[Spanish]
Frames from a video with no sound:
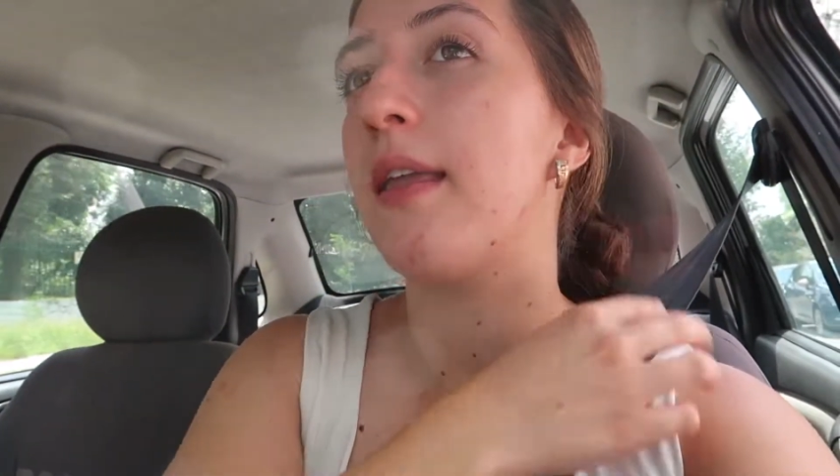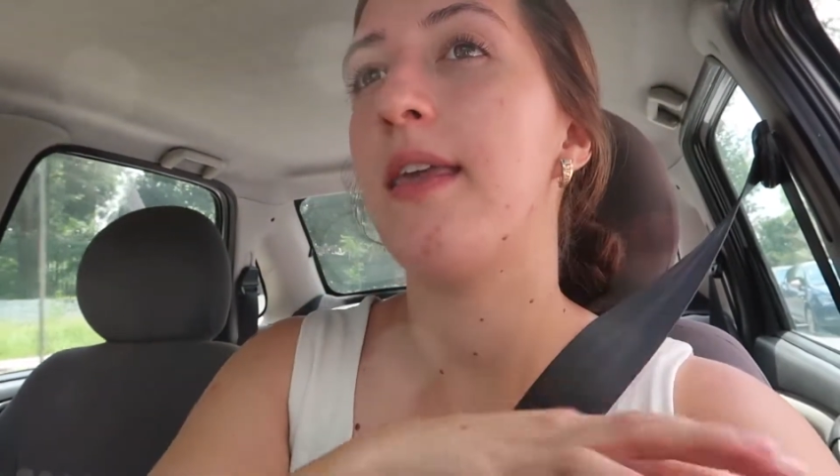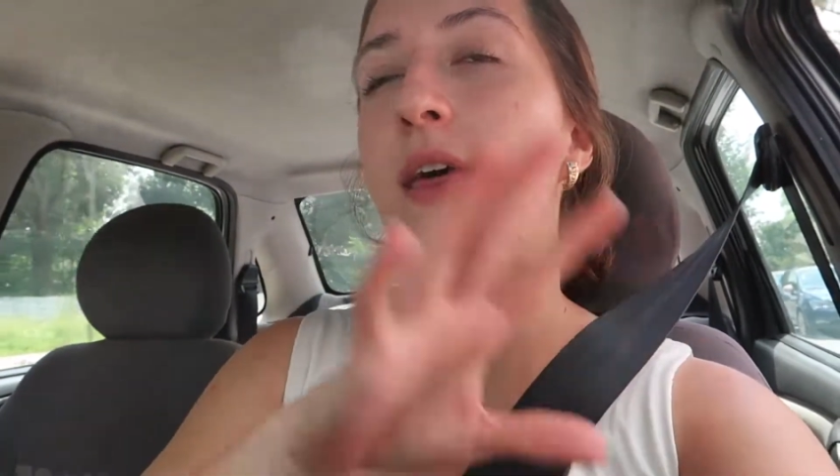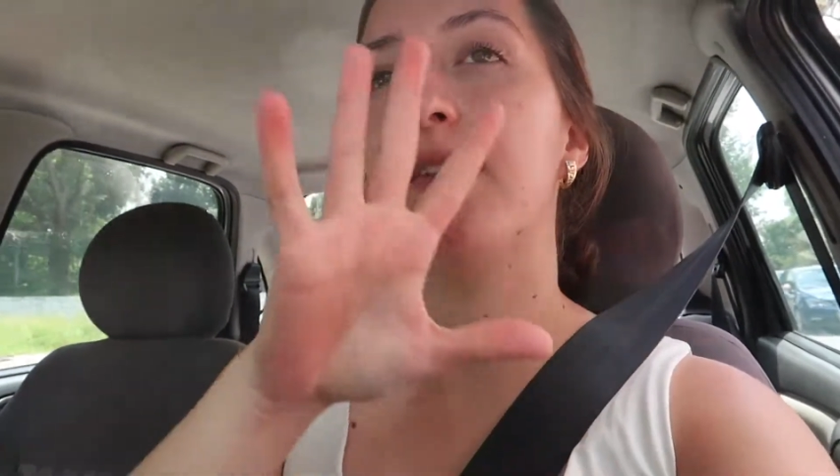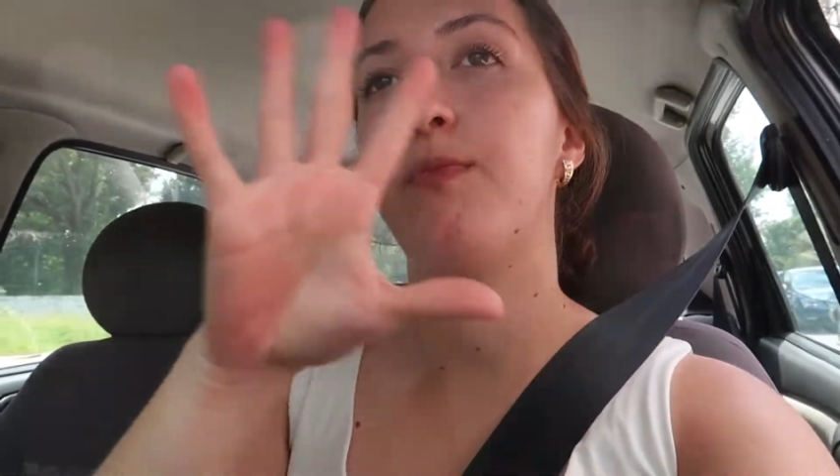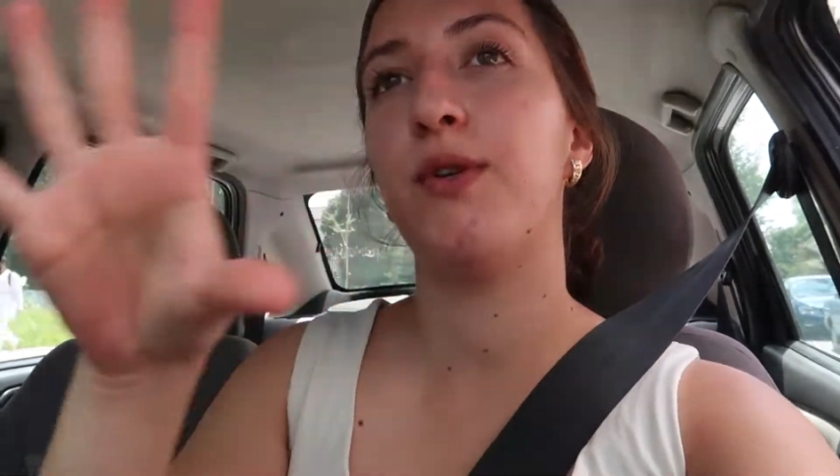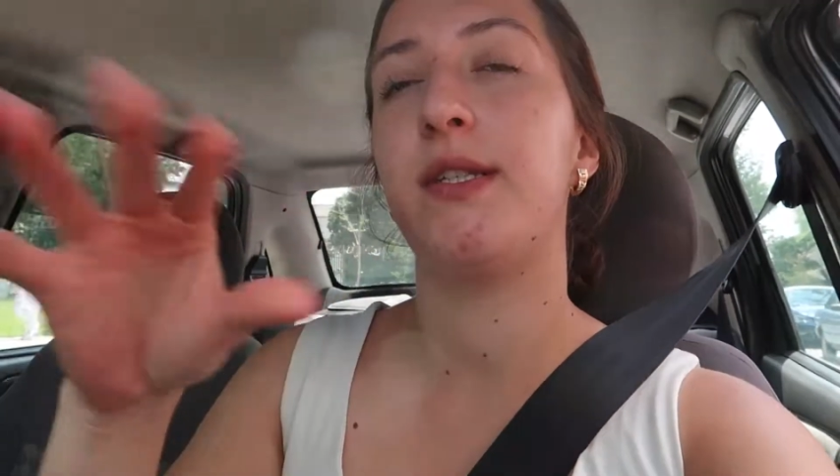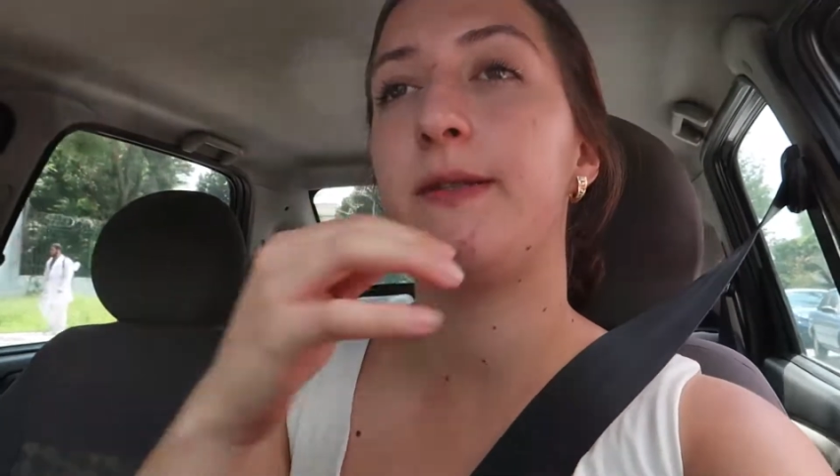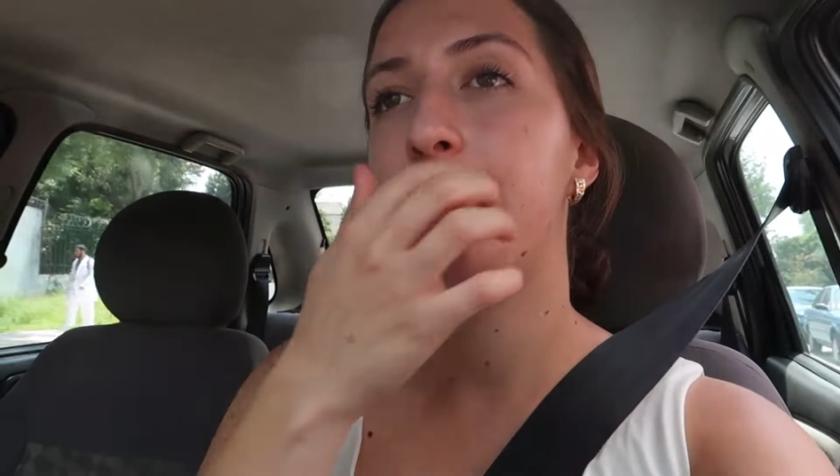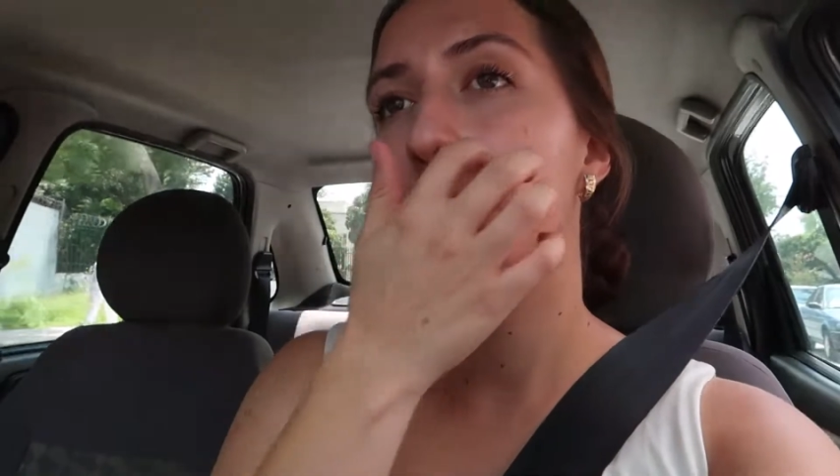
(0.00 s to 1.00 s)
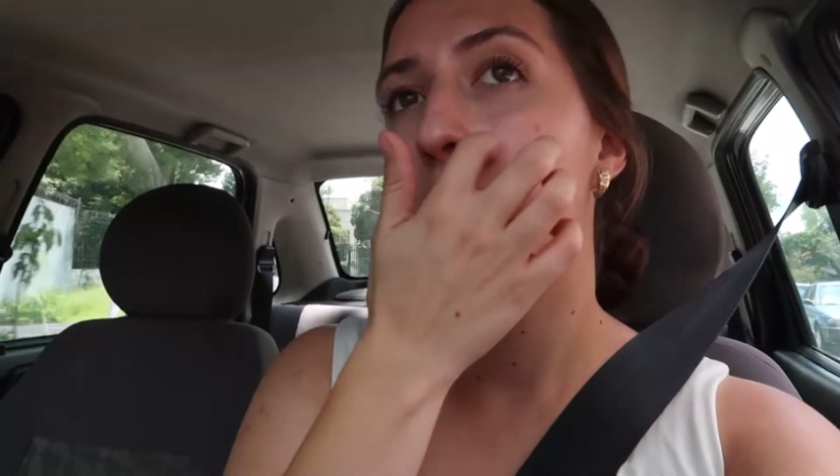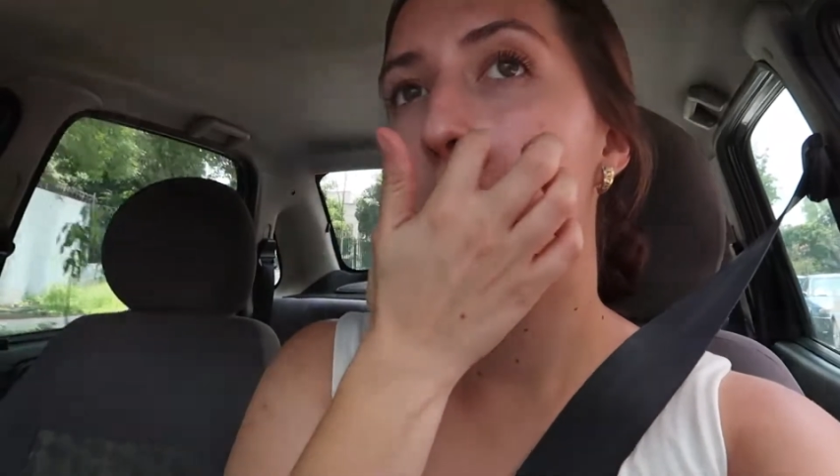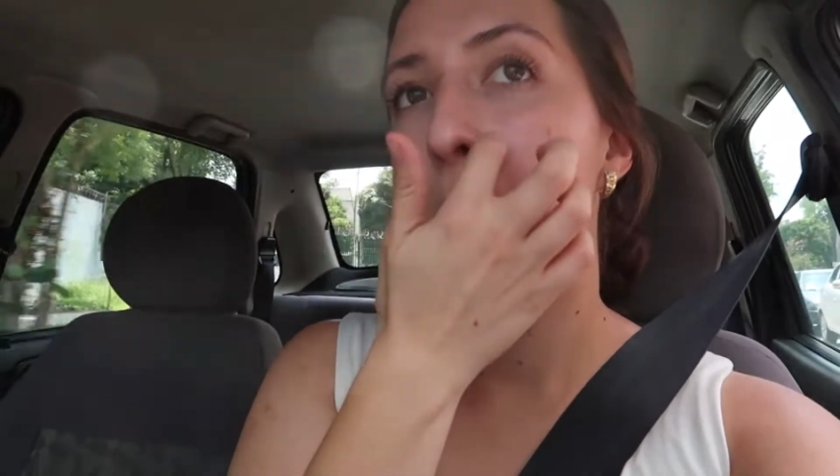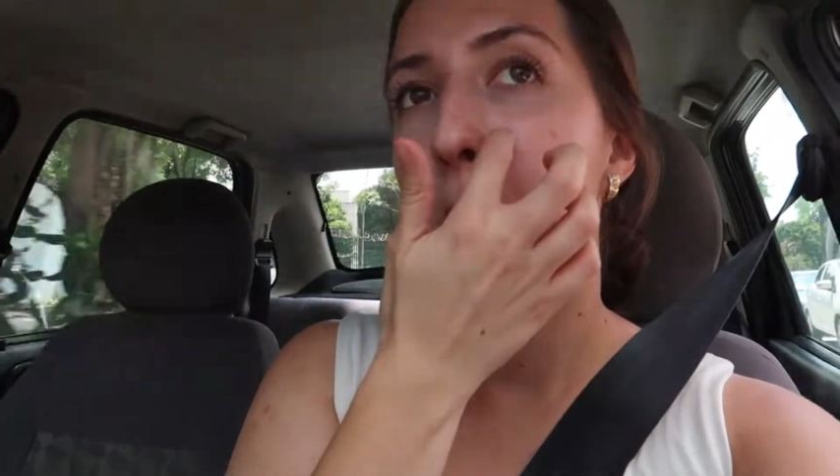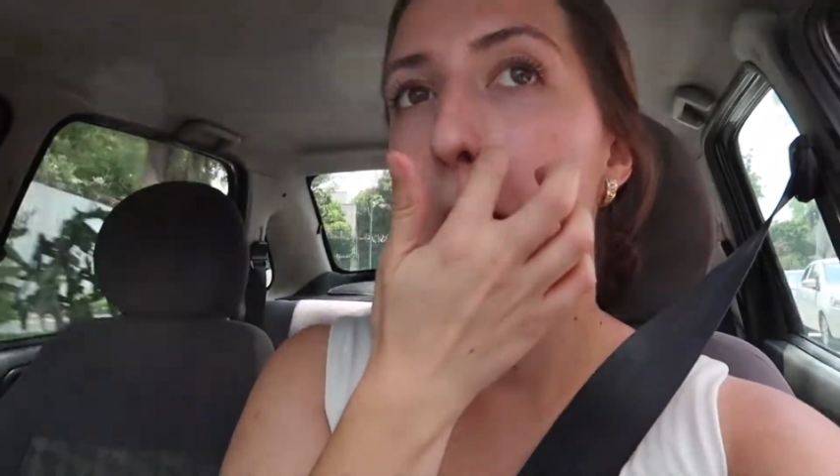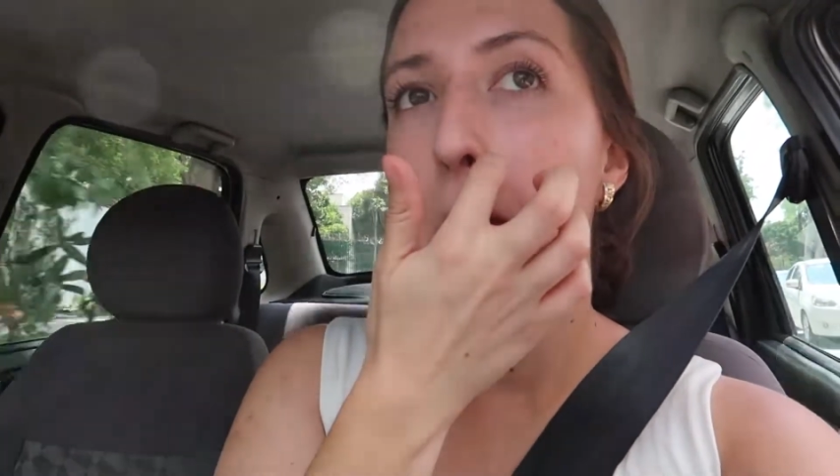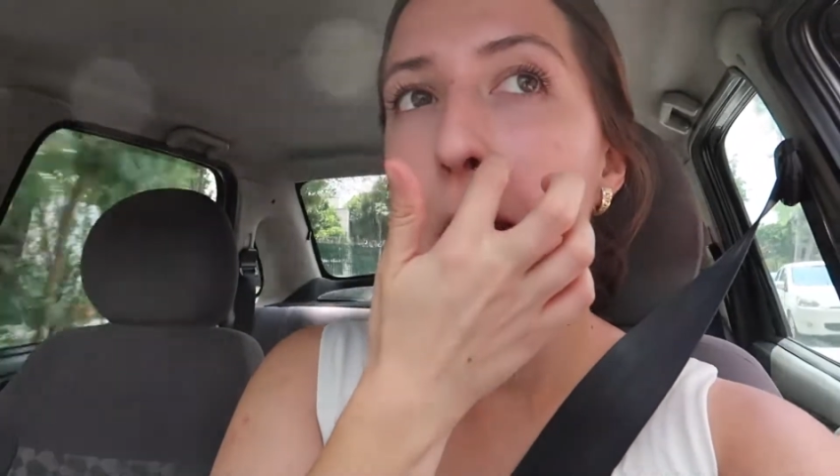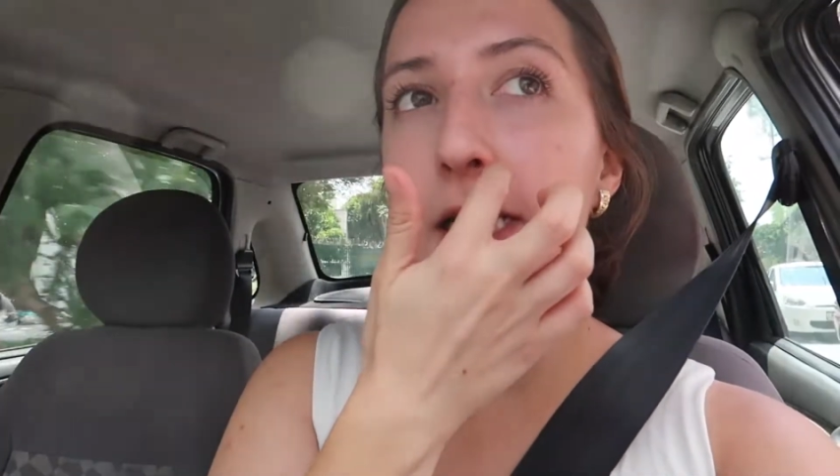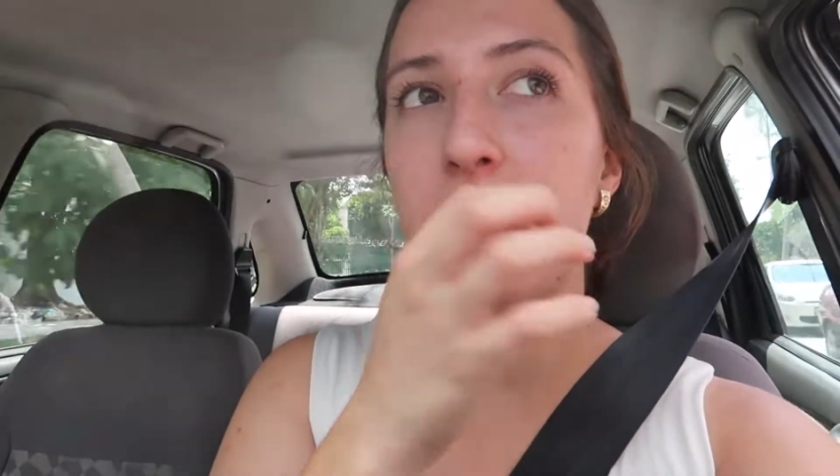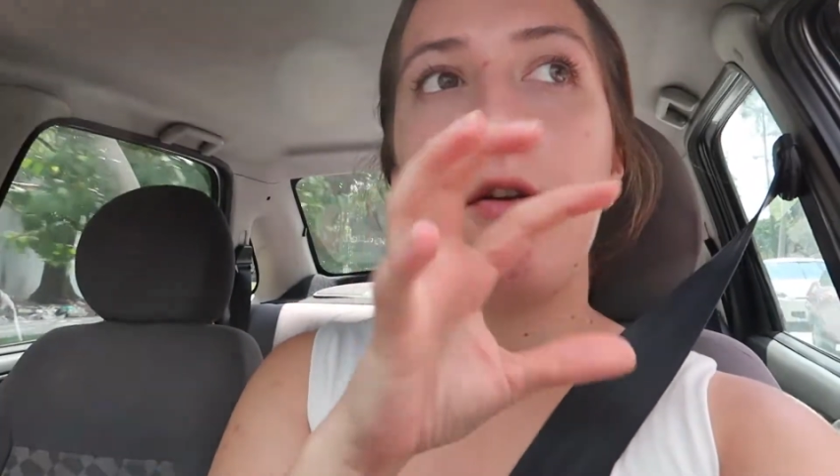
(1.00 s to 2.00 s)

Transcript: Ya después les